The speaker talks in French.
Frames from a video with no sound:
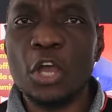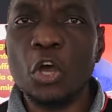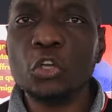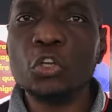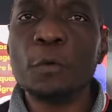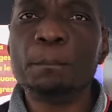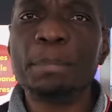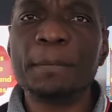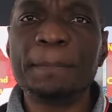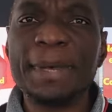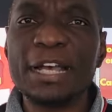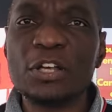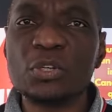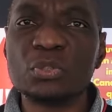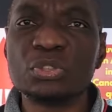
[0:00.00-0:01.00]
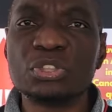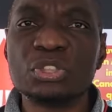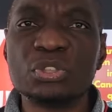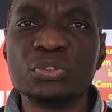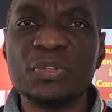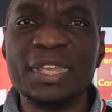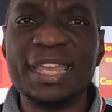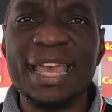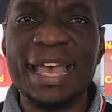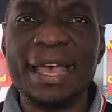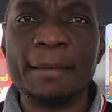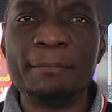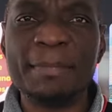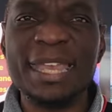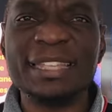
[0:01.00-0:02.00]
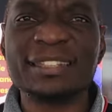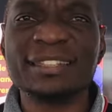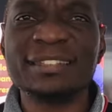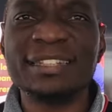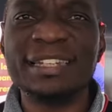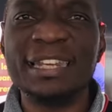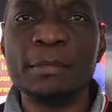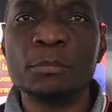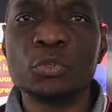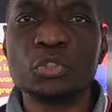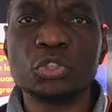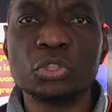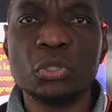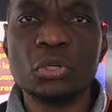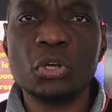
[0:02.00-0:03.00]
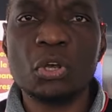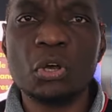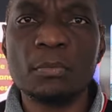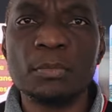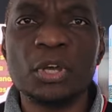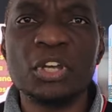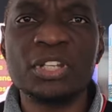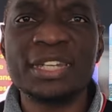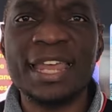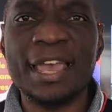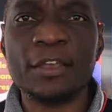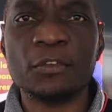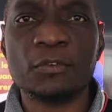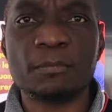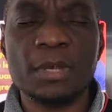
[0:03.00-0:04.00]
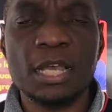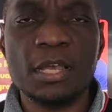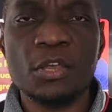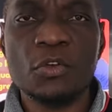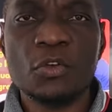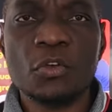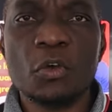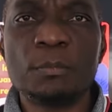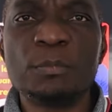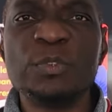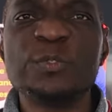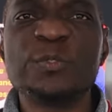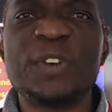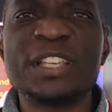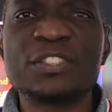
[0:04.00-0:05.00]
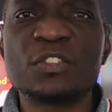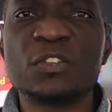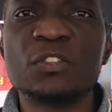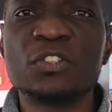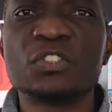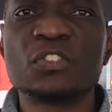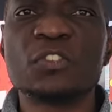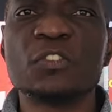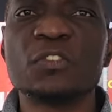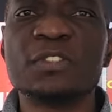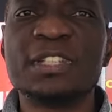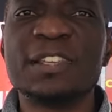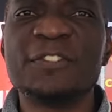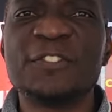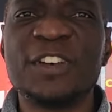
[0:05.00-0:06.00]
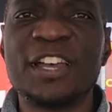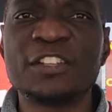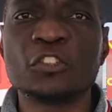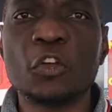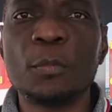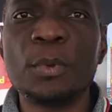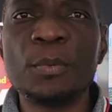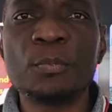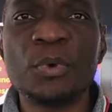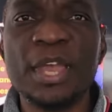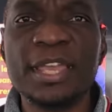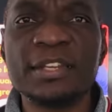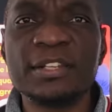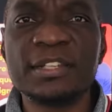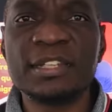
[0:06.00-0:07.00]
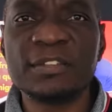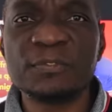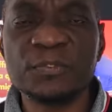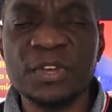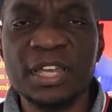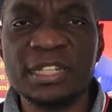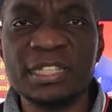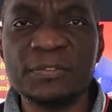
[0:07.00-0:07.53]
On ne peut pas continuer à mettre de l'émotion comme un argument comme une façon de se défendre, comme un moyen de défendre.